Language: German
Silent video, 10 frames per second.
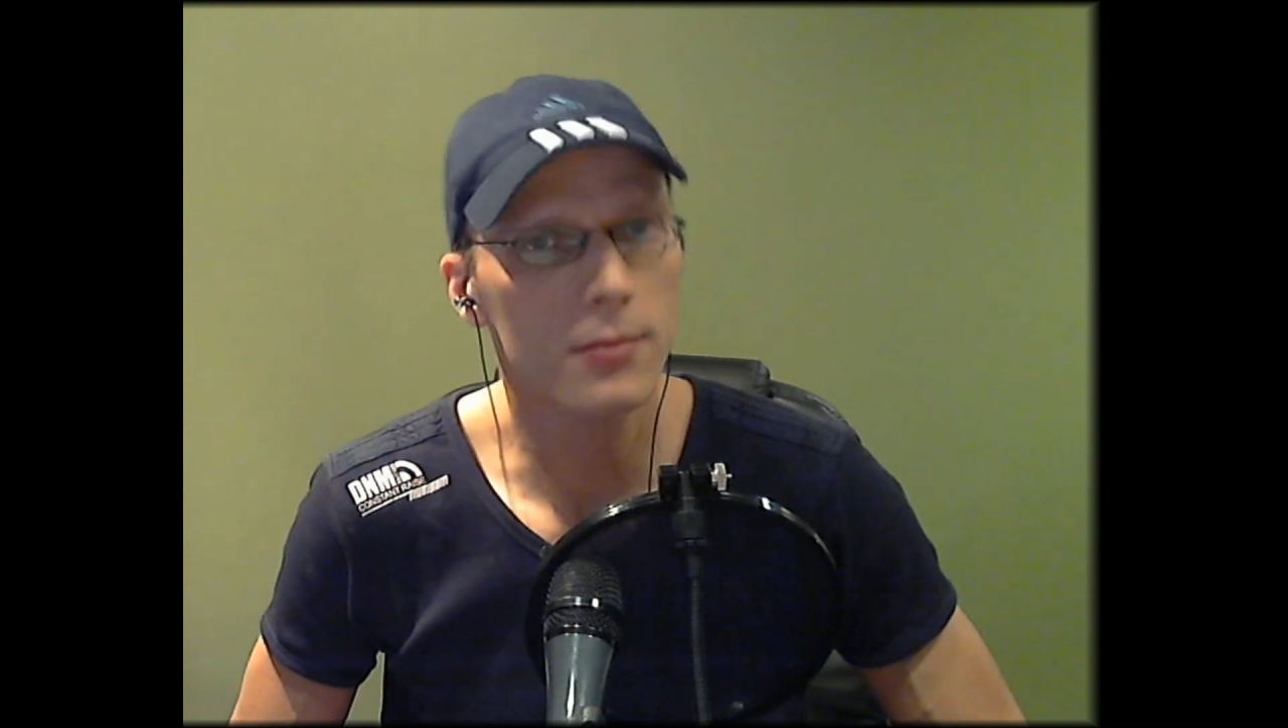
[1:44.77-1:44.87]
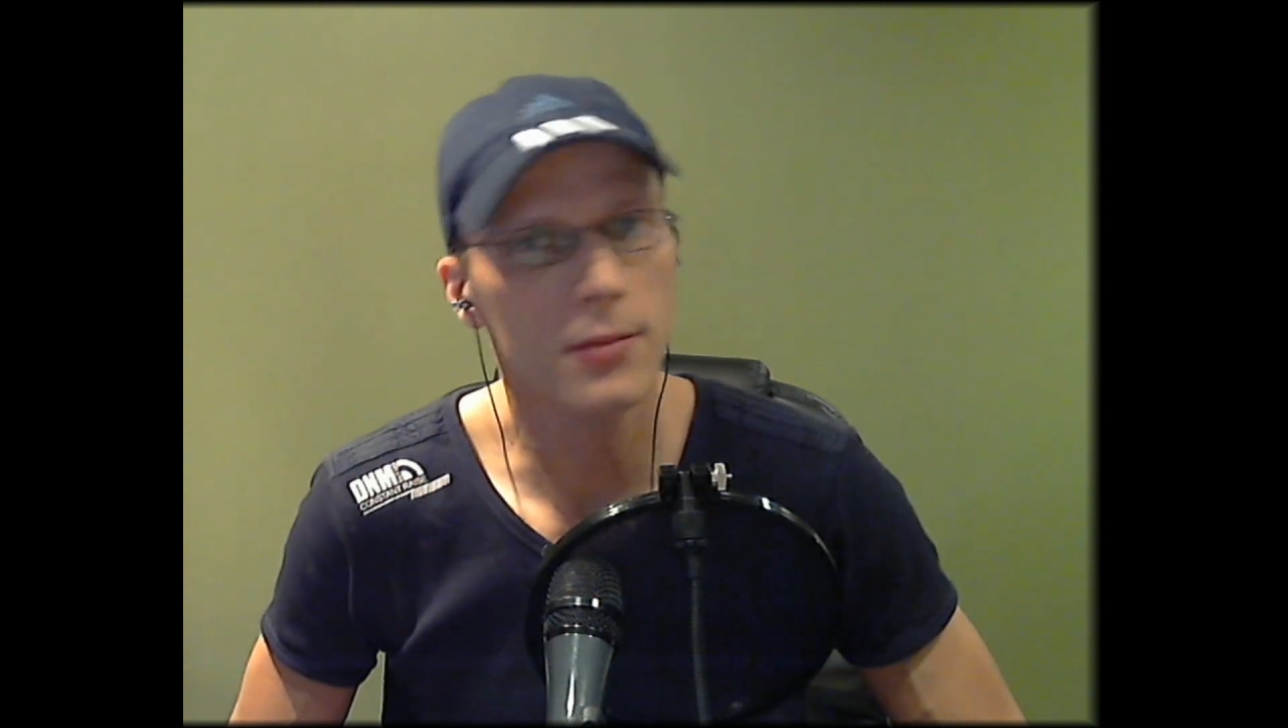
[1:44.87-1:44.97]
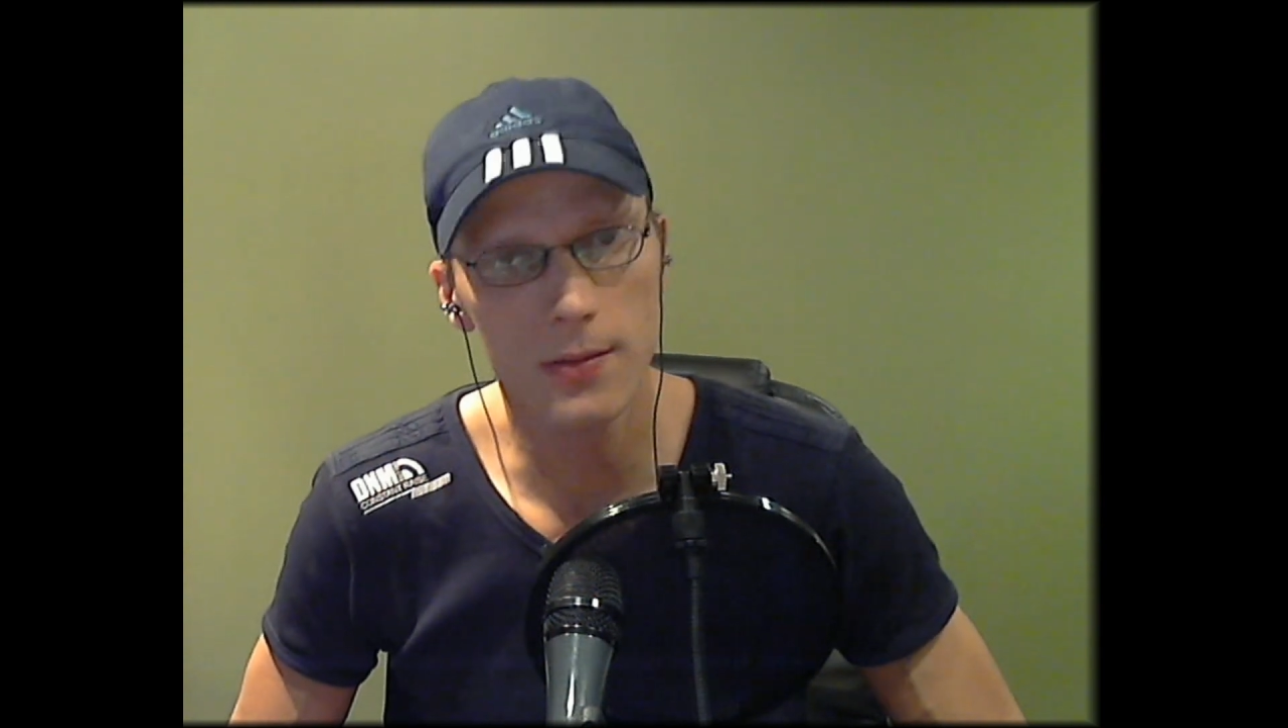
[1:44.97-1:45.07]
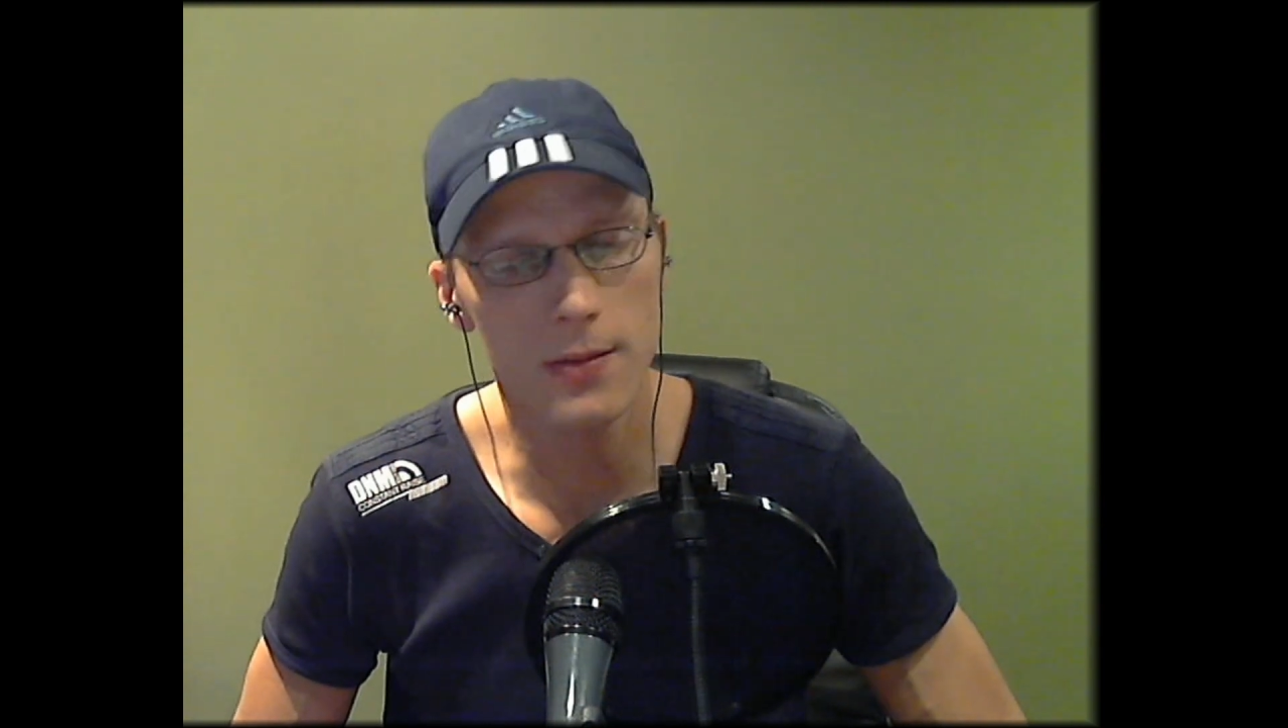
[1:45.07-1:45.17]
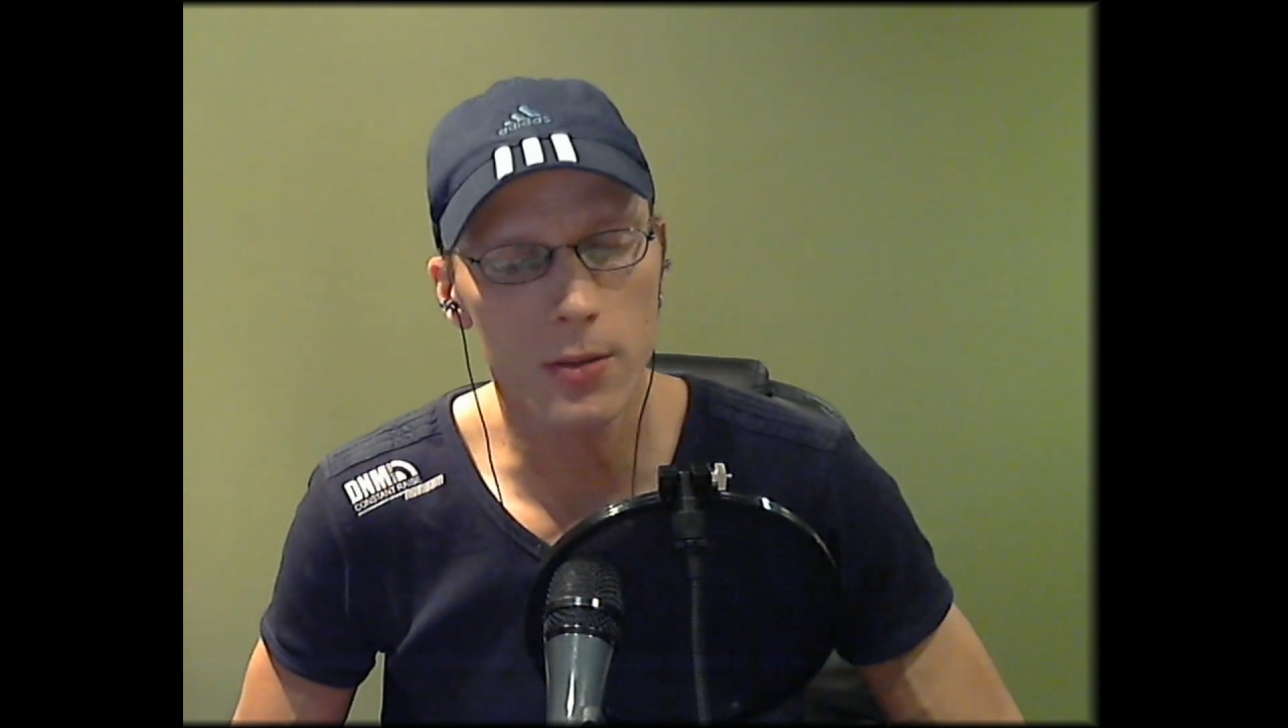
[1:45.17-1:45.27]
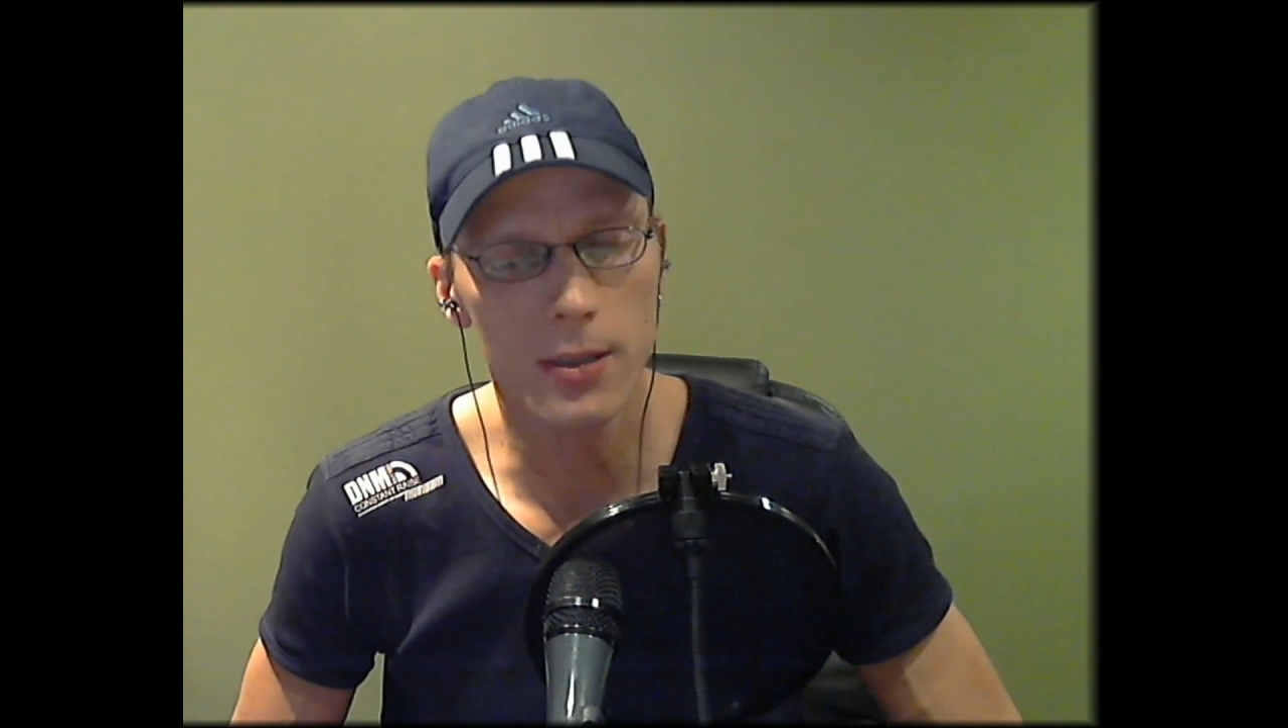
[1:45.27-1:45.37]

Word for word: ist es auch